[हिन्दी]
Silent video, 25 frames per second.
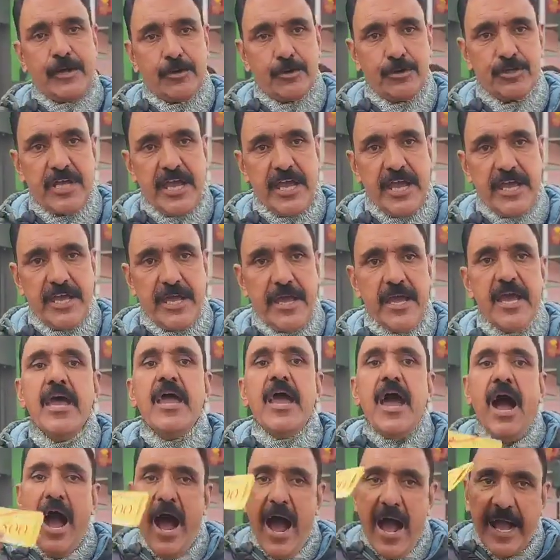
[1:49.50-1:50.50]
अगर
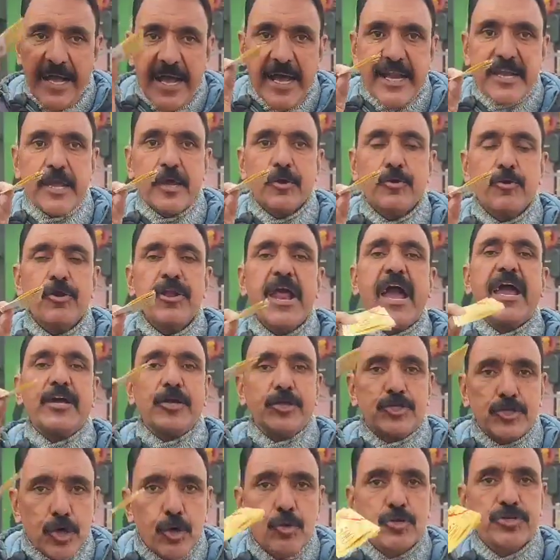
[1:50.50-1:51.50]
इन्होंने इशू किए
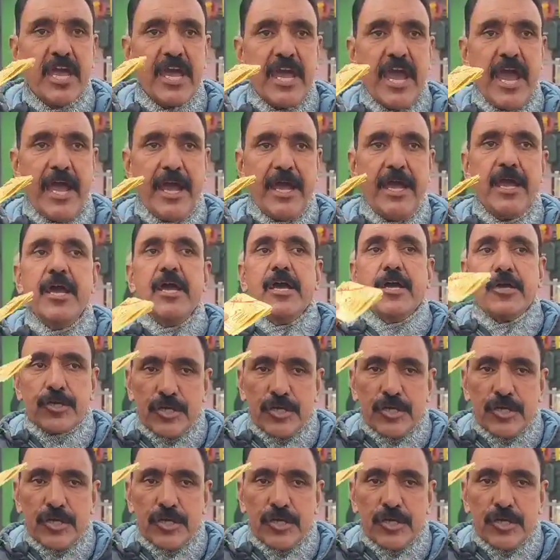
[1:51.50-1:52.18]
क्यों किए